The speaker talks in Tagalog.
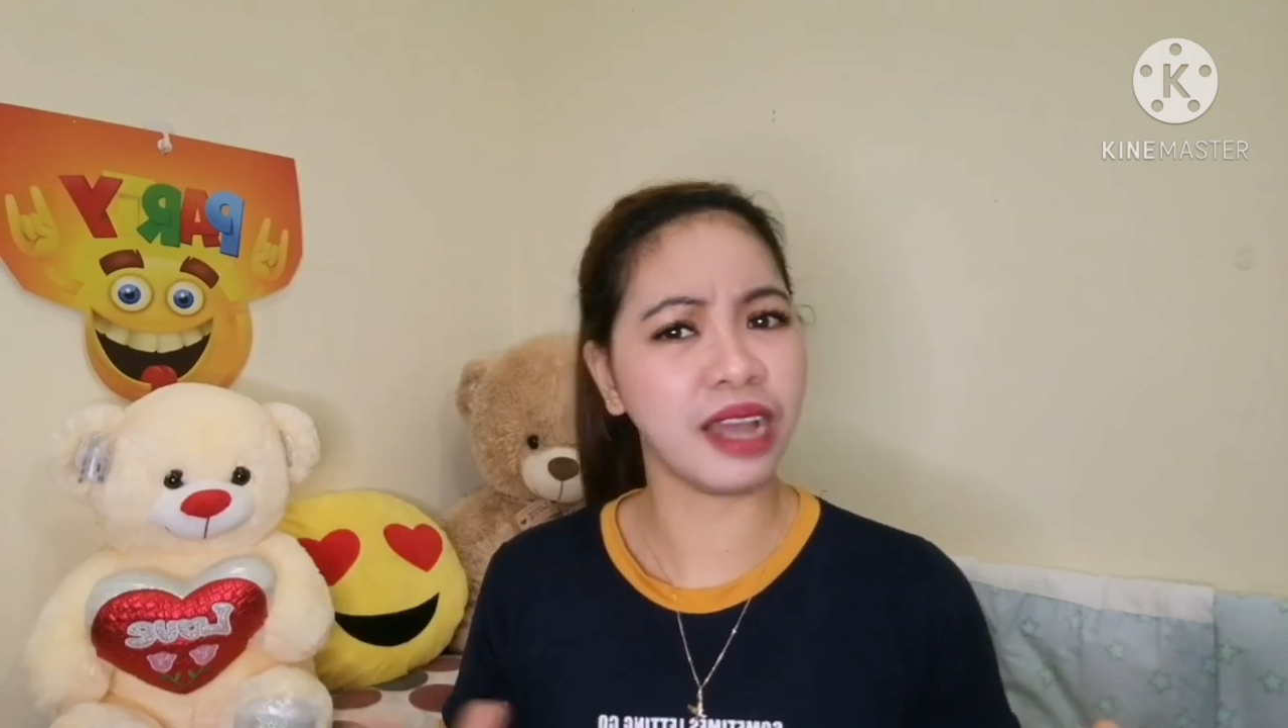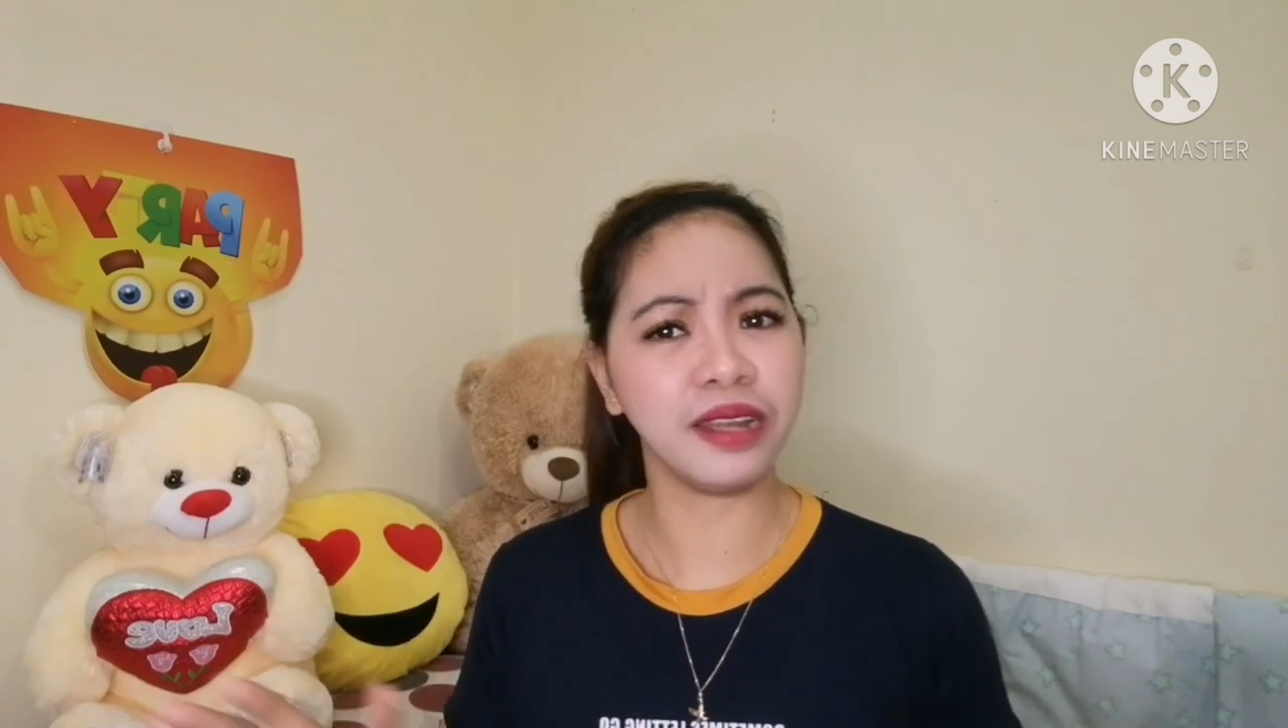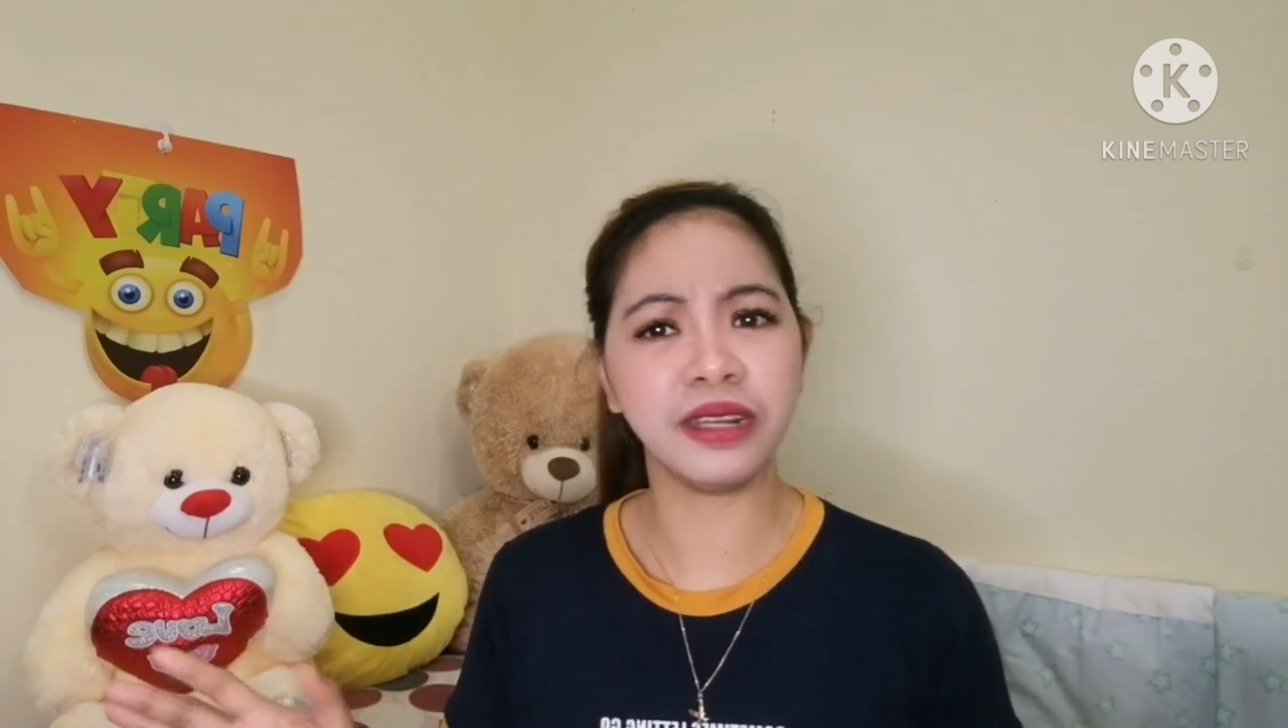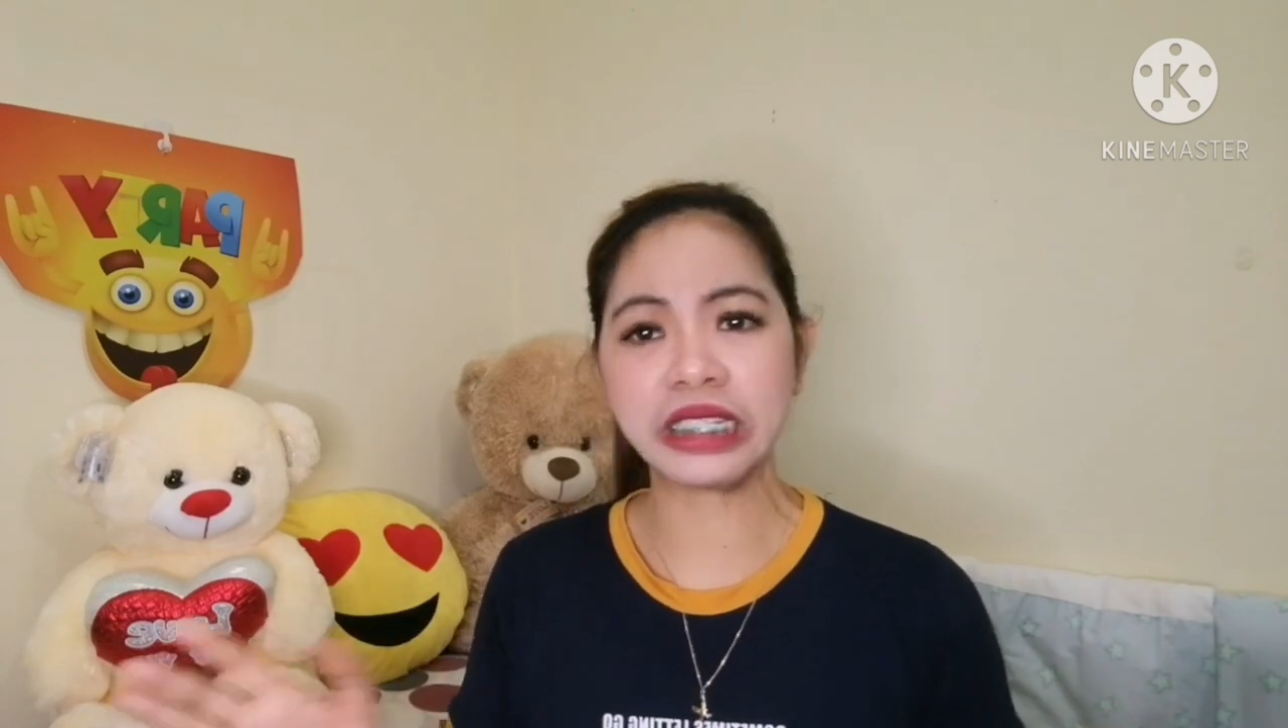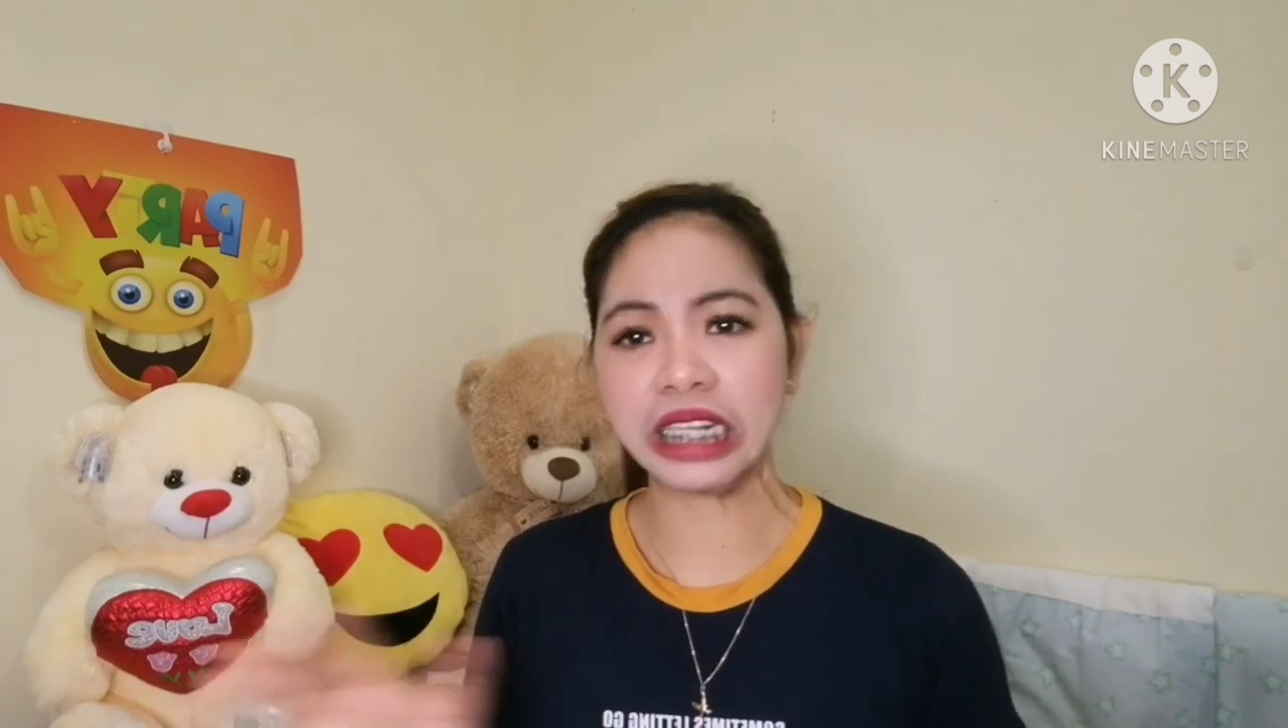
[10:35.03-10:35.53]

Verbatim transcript: I'm not